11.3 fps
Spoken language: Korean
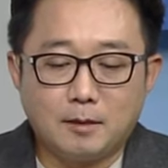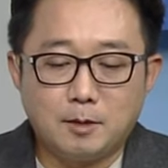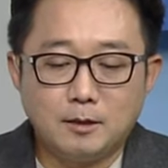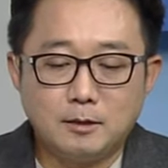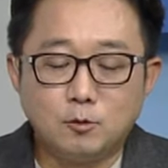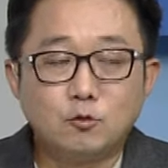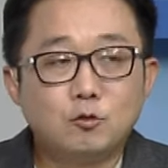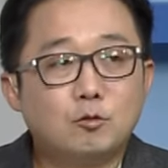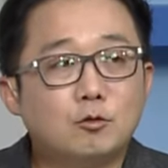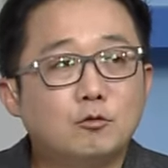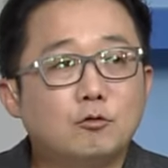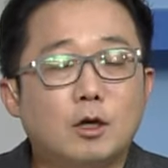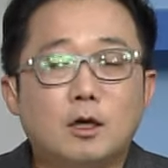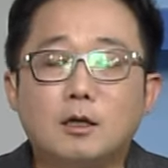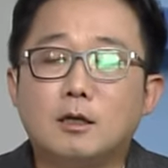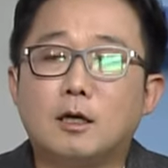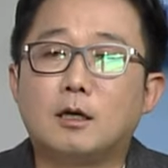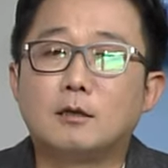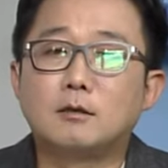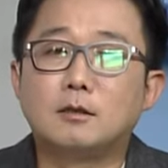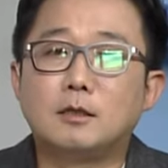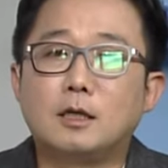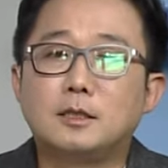아마 이제 유튜브를
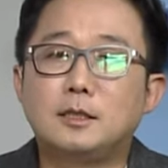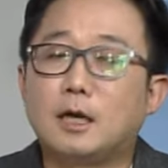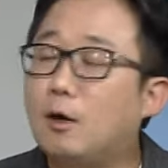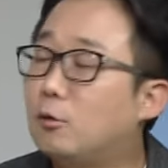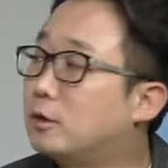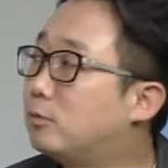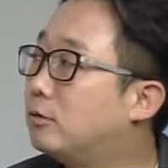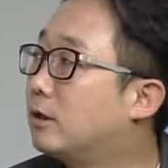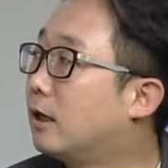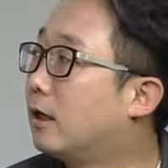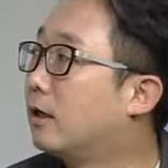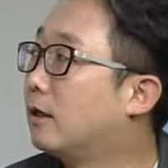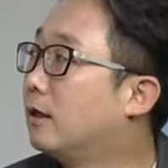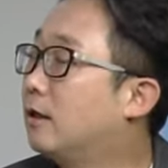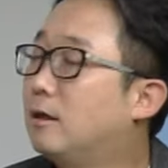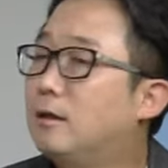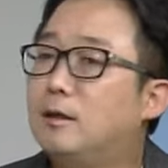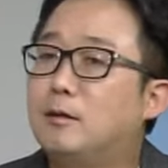누군가를 시작하고 싶은데 네.